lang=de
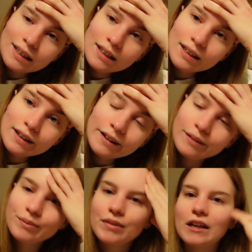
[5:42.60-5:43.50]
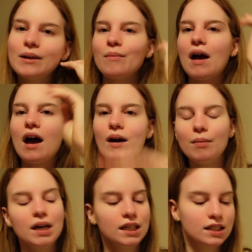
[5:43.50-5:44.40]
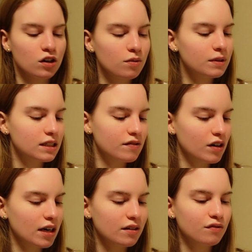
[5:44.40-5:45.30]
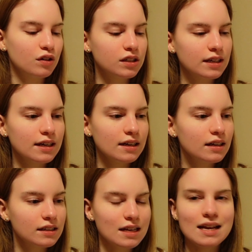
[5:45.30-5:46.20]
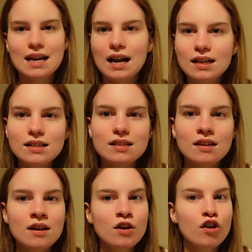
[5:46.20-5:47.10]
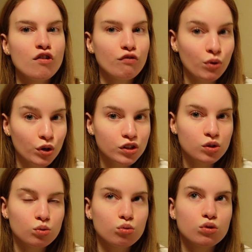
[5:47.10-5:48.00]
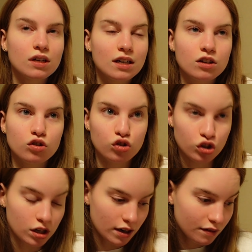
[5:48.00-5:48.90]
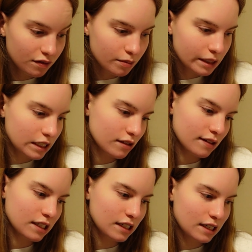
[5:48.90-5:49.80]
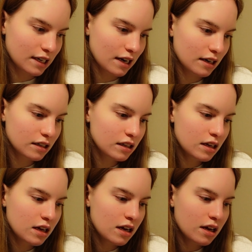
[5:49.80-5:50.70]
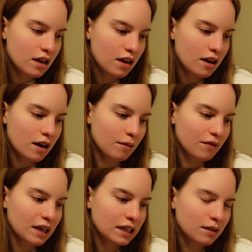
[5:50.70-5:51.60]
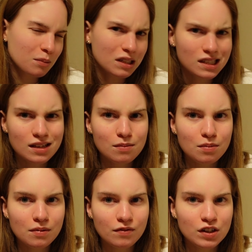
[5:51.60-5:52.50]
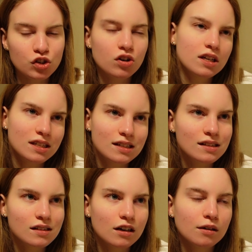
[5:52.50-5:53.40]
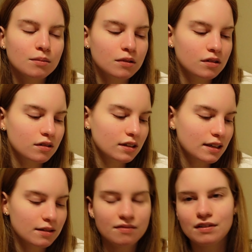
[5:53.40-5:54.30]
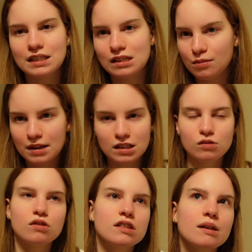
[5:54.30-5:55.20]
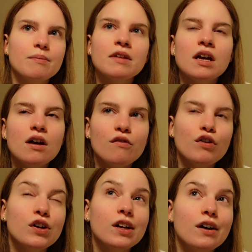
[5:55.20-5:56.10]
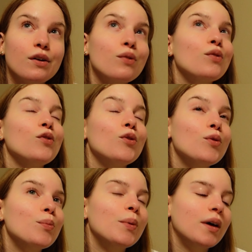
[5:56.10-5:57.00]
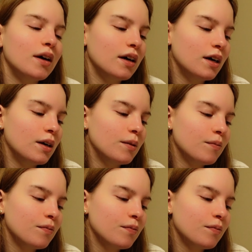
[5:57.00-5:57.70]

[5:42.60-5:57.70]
Ah, ähm, aber ich komme jetzt von allen Vorträgen. Ist eigentlich alles für heute sozusagen geschafft, beziehungsweise nicht ganz. Aber wir hatten im Prinzip, wie ich schon erzählt habe, ich fasse nochmal ganz kurz zusammen, Vortrag über,